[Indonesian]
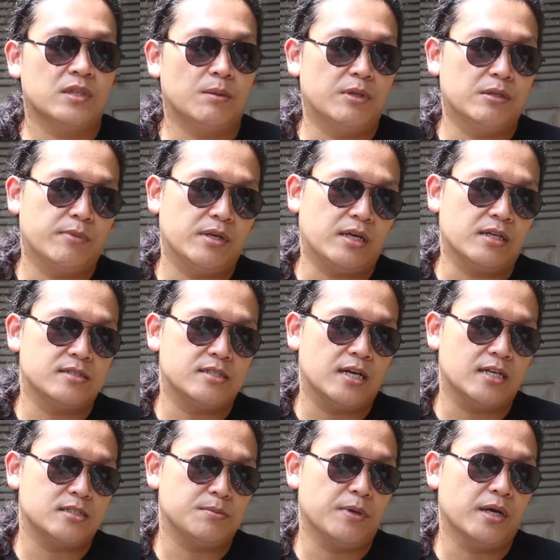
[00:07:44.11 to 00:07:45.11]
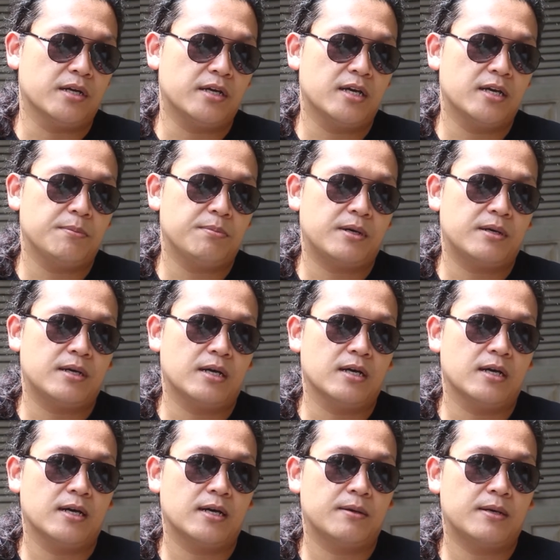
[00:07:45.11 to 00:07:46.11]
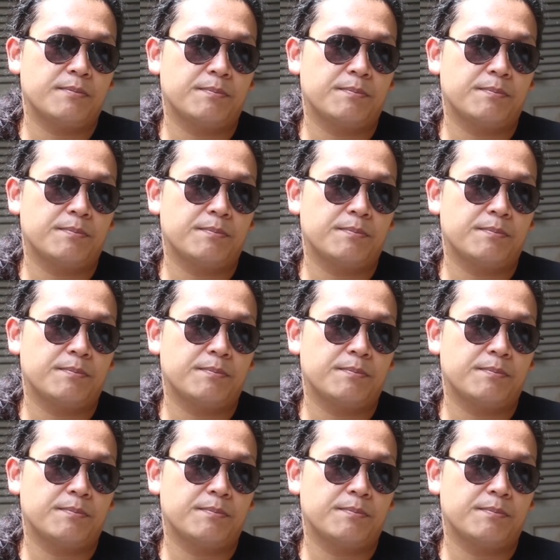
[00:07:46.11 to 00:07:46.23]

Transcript: teman-teman kerja sebagai uh,